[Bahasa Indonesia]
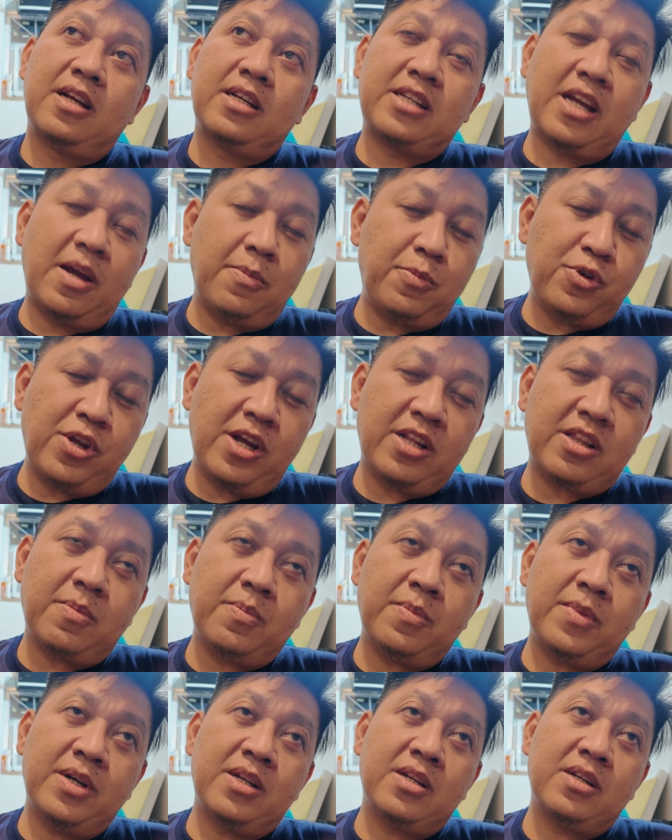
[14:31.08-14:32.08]
saya punya
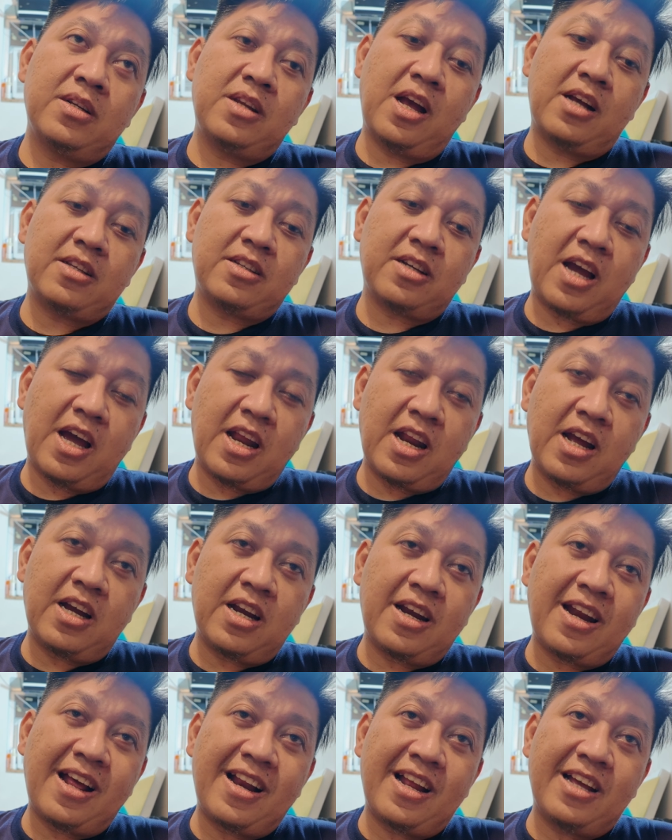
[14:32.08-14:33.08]
teman yang sekarang
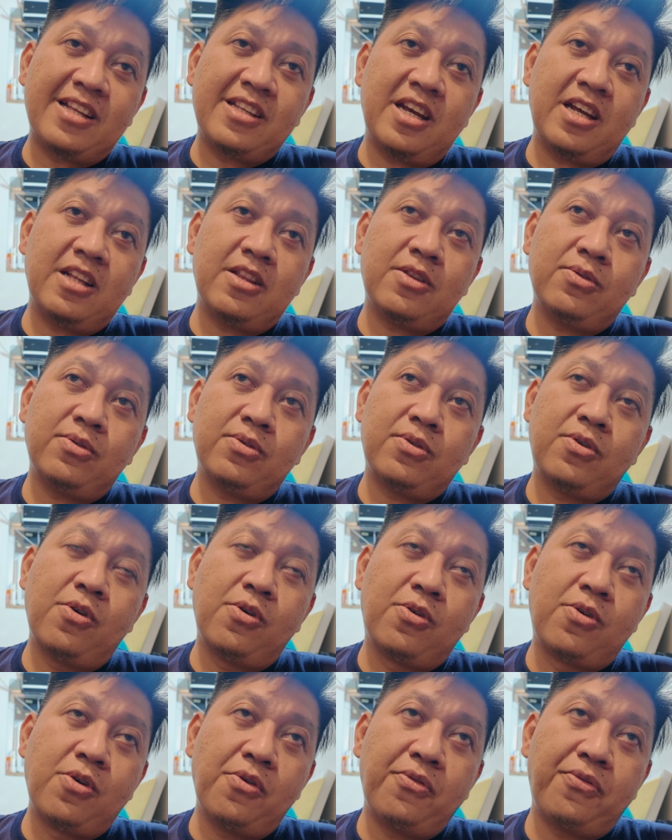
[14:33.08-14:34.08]
kenalannya itu
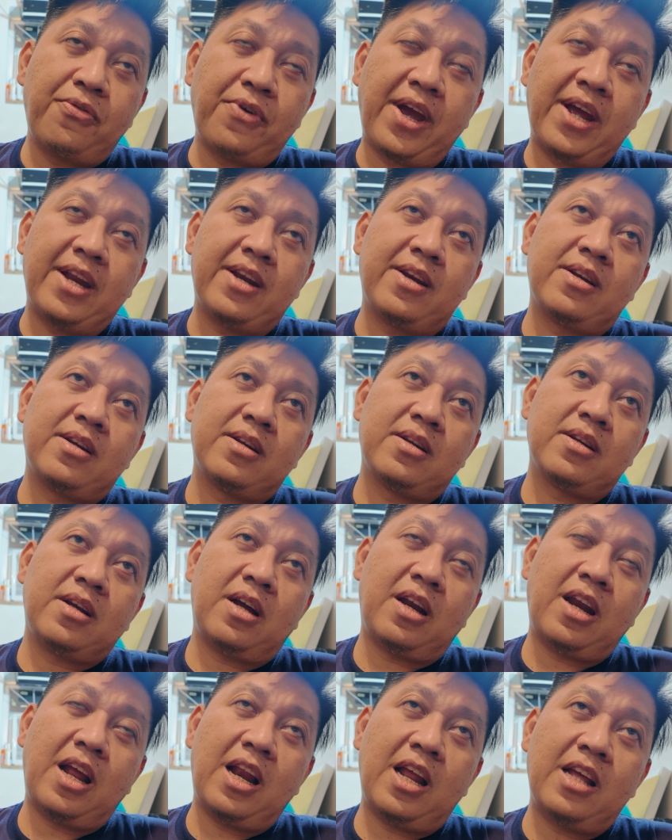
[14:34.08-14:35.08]
gogo fan
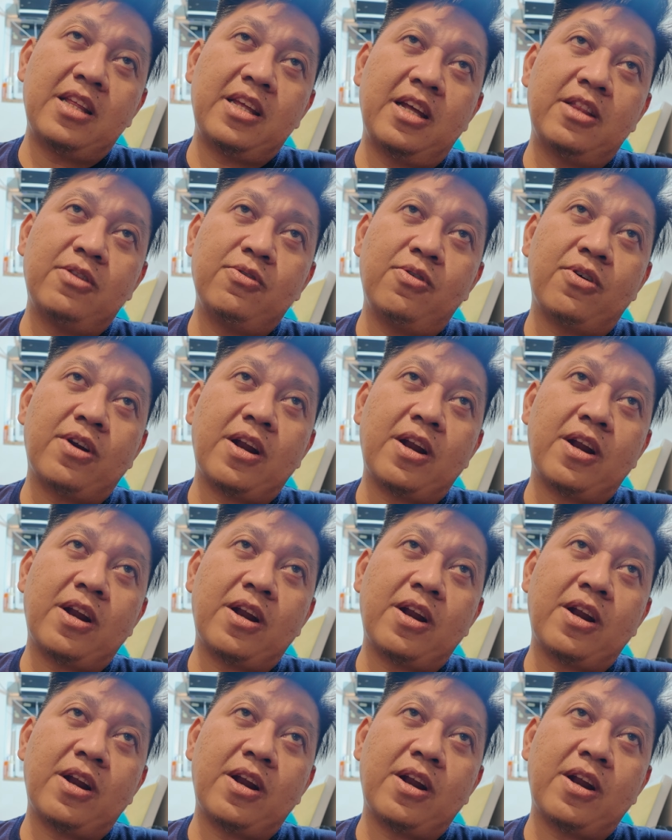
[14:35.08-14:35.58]
kenalannya itu